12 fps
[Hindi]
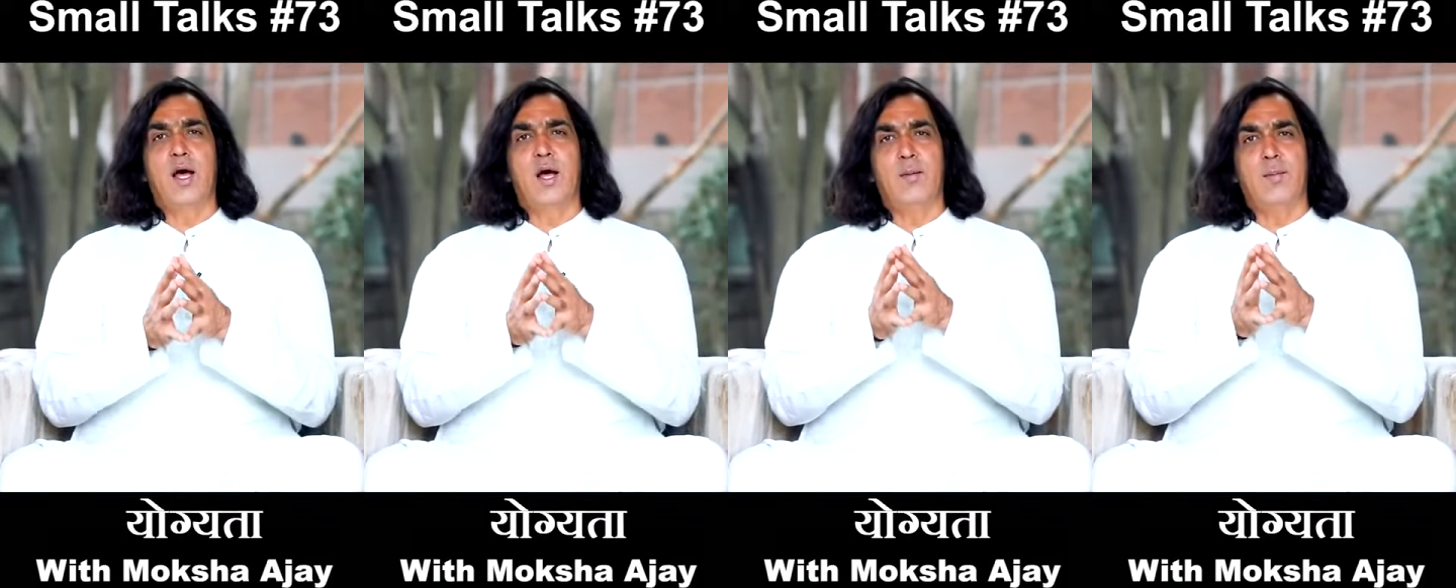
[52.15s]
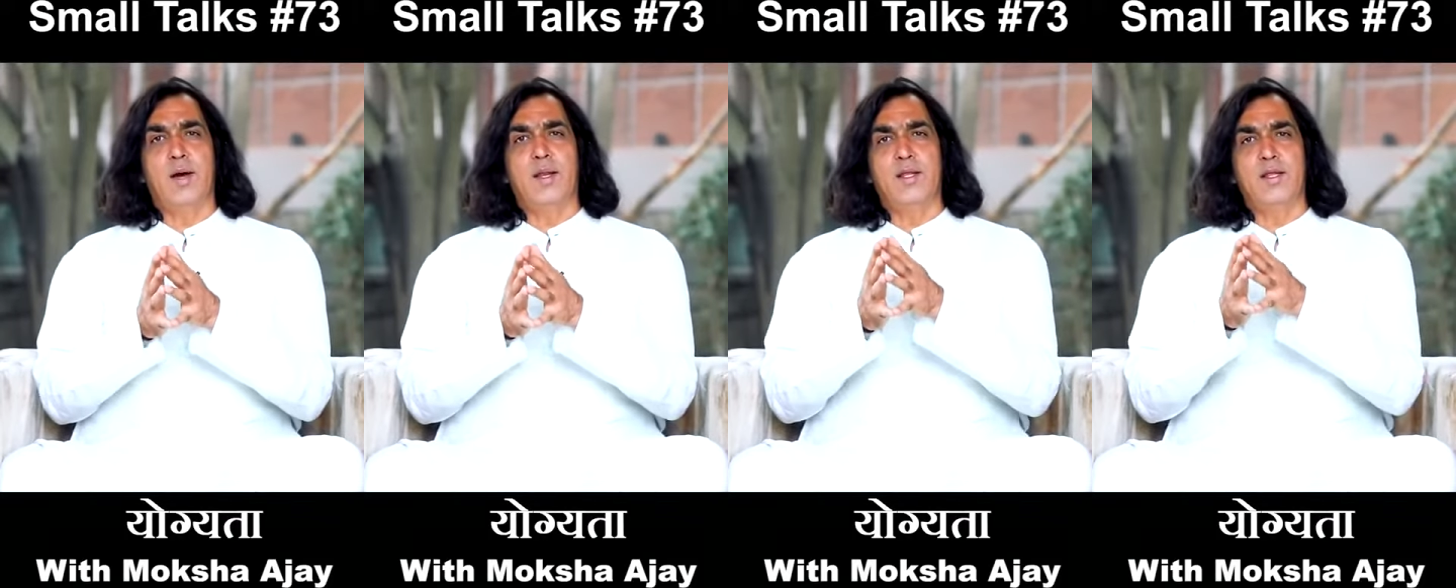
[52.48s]

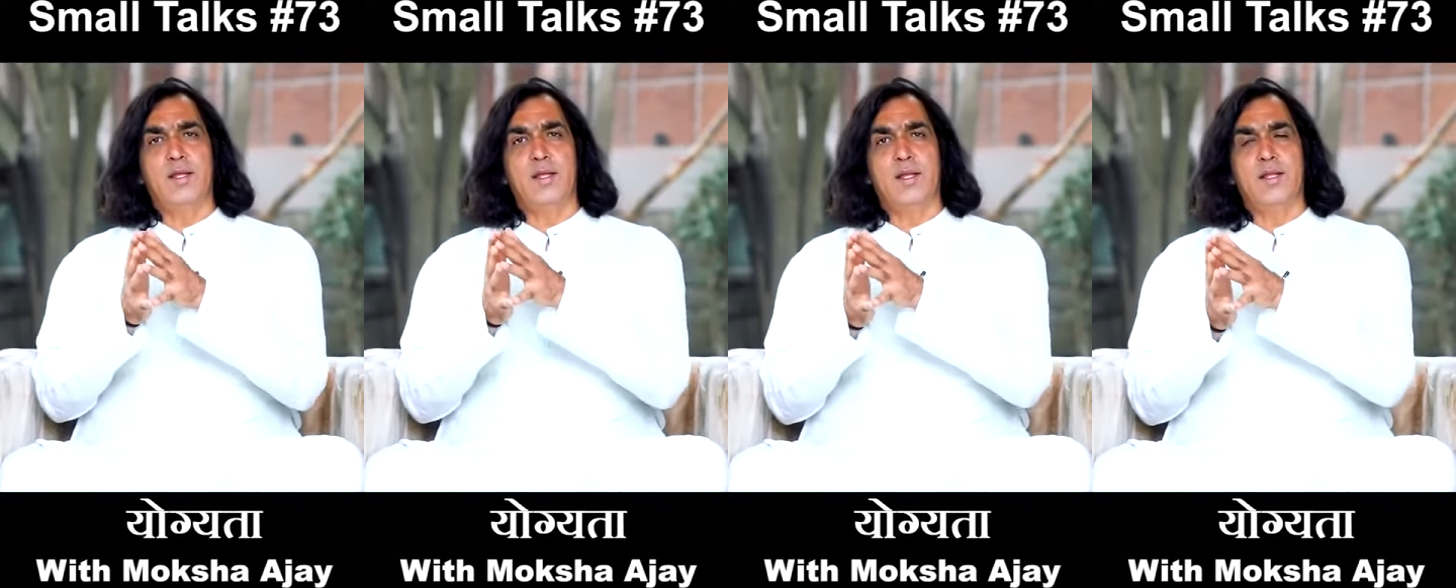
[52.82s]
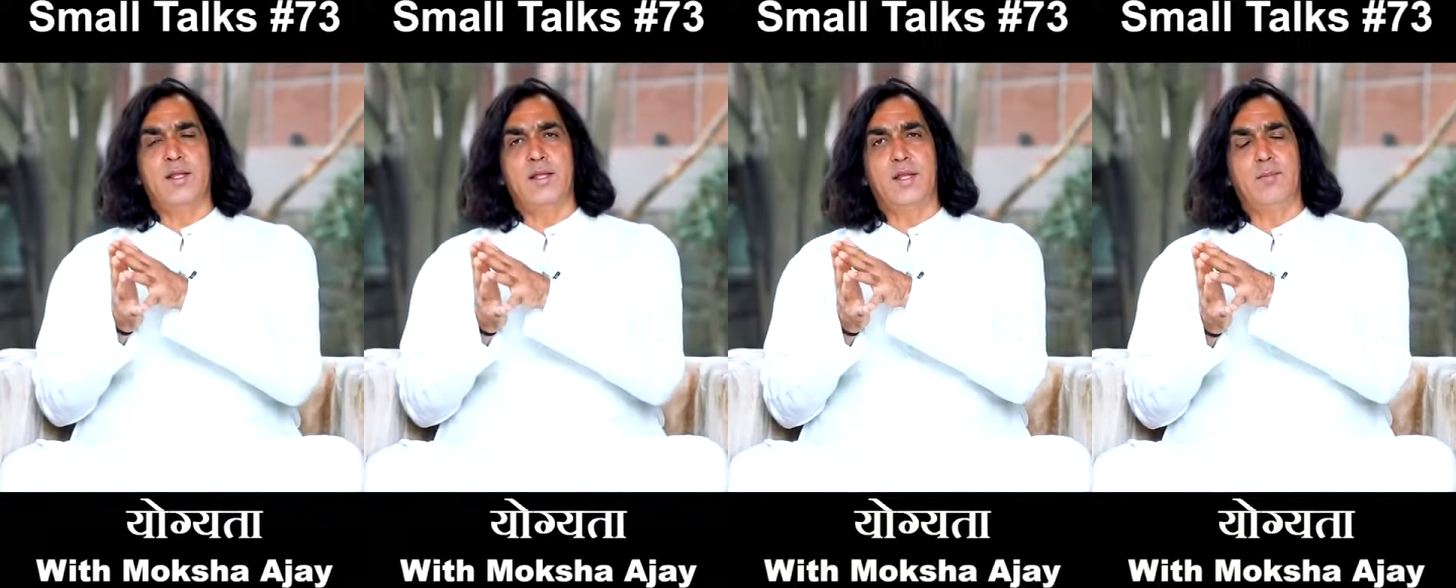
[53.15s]
हमारी धीरे
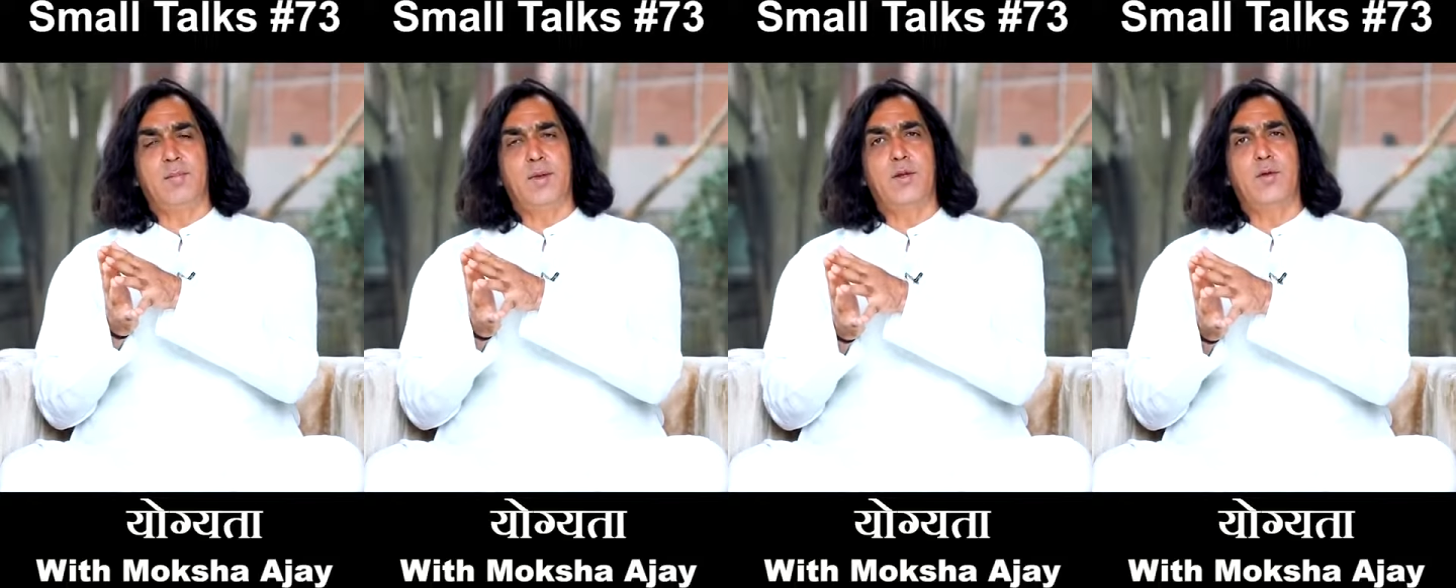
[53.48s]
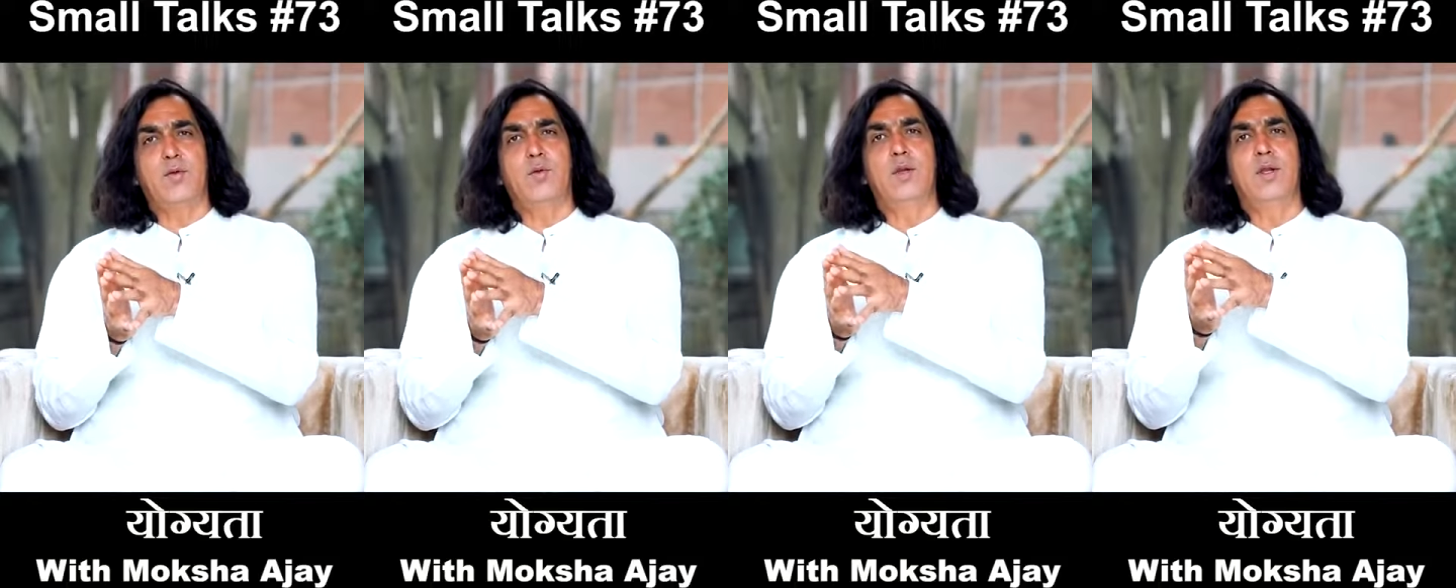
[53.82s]
धीरे
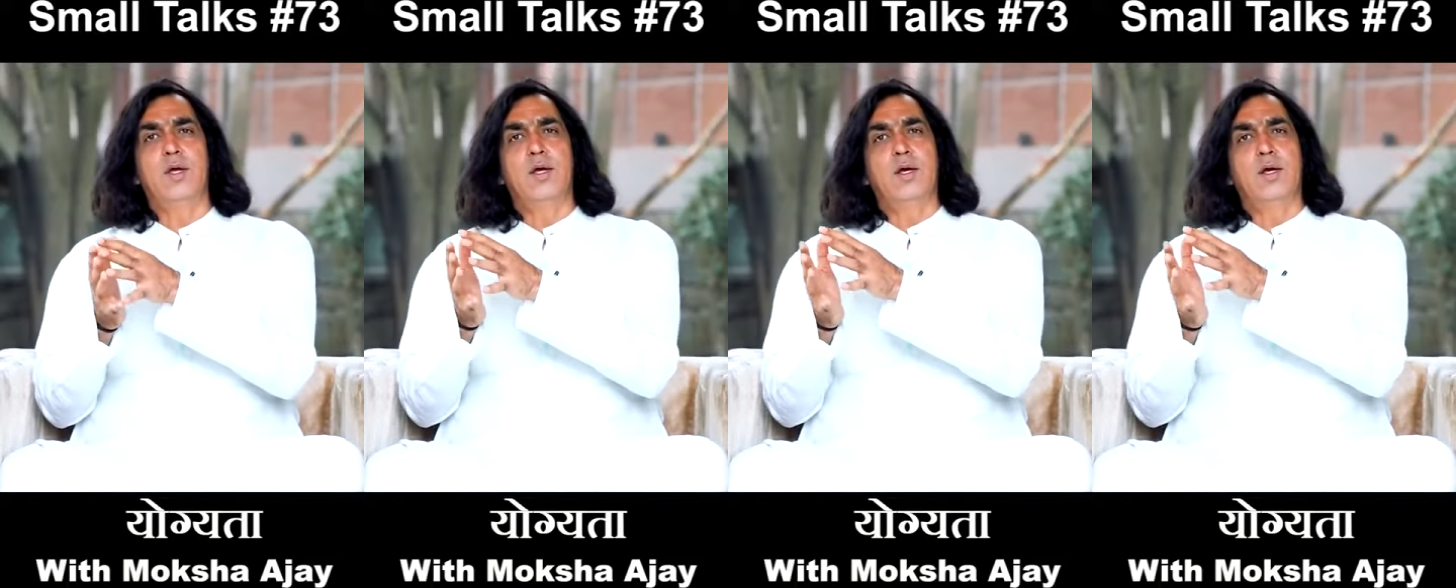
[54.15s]
बिल्कुल